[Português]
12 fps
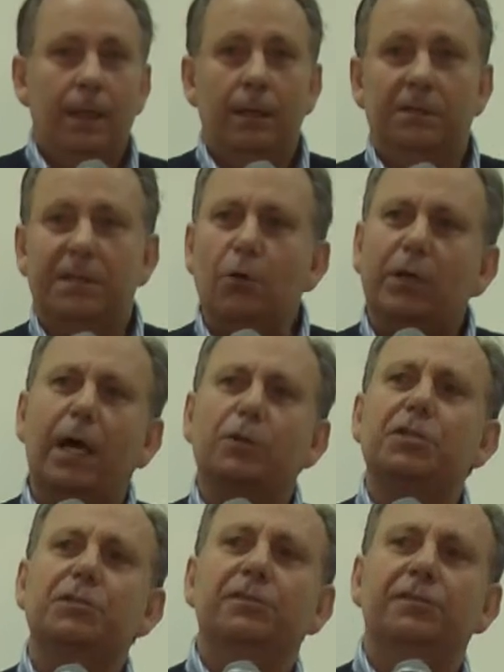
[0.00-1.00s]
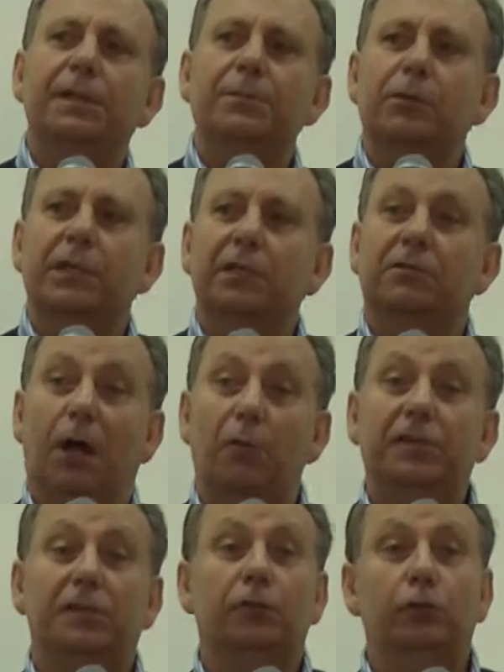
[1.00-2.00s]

Então eu quero te dizer, meu querido, talvez a